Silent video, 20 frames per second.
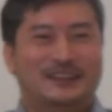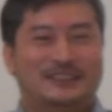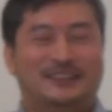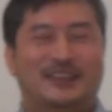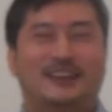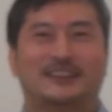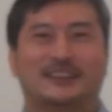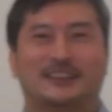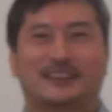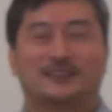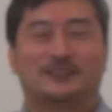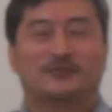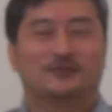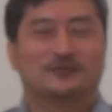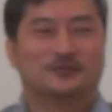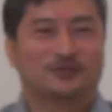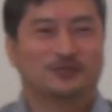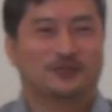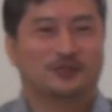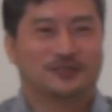最近
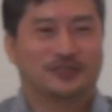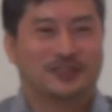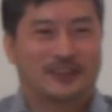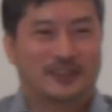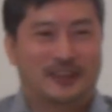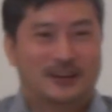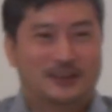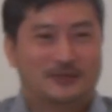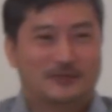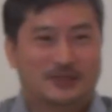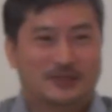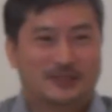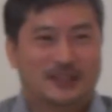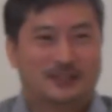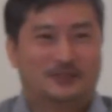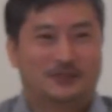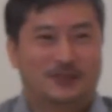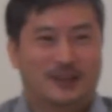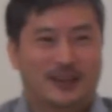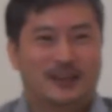44歳になりまし
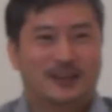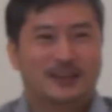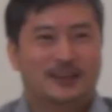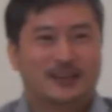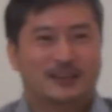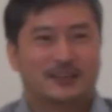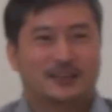たので、